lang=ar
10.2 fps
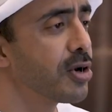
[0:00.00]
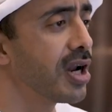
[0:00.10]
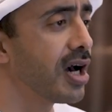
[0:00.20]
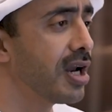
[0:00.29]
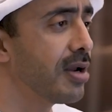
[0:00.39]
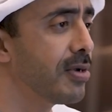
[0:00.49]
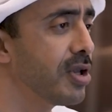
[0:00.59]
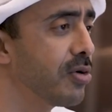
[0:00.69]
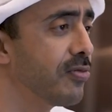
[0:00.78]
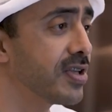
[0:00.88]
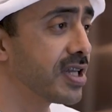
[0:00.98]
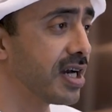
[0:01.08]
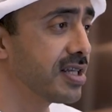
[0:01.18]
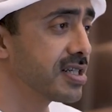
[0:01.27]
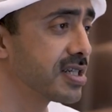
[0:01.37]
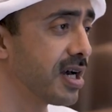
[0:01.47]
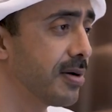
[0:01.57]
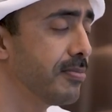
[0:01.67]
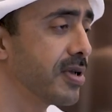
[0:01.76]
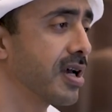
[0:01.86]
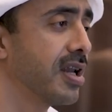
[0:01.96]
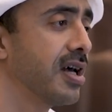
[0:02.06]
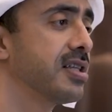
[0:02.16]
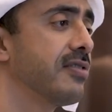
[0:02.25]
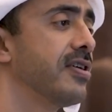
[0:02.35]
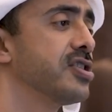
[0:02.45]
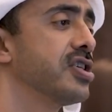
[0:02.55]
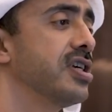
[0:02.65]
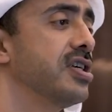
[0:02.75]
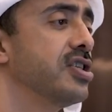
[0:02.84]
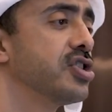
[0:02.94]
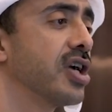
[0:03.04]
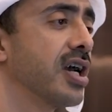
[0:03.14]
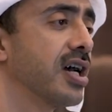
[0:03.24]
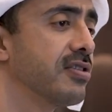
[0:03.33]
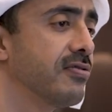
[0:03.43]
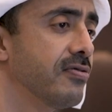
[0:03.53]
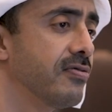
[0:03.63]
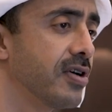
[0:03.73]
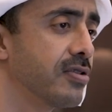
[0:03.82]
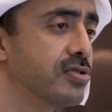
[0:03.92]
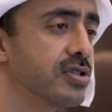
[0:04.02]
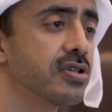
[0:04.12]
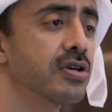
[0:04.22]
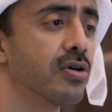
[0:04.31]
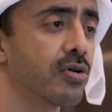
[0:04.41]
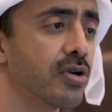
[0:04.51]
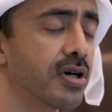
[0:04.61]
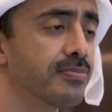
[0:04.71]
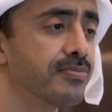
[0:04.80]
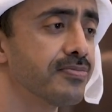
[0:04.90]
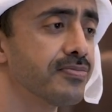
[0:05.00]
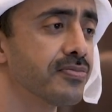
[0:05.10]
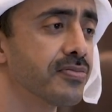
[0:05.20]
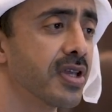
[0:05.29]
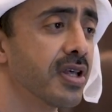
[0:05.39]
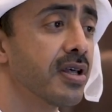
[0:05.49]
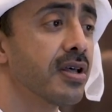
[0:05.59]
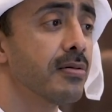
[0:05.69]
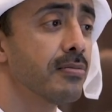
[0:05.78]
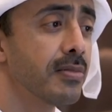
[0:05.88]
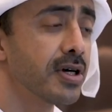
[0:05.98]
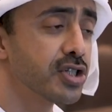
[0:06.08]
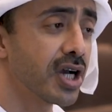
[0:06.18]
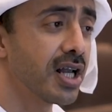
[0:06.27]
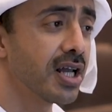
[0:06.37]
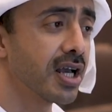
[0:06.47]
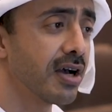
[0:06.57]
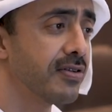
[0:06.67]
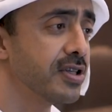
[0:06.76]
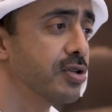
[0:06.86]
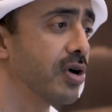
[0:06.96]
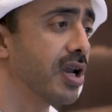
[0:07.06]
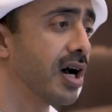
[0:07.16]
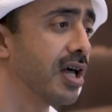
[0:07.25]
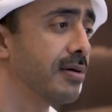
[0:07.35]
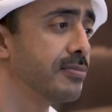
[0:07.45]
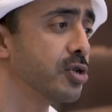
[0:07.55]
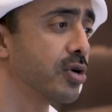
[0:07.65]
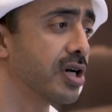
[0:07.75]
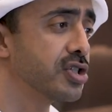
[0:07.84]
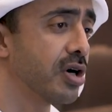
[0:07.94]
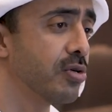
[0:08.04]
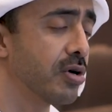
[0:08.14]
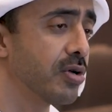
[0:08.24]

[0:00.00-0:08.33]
يمر العالم اليوم في تحدي صعب من خلال تفشي جائحة فيروس كورونا ما جعل كافة دول العالم تراجع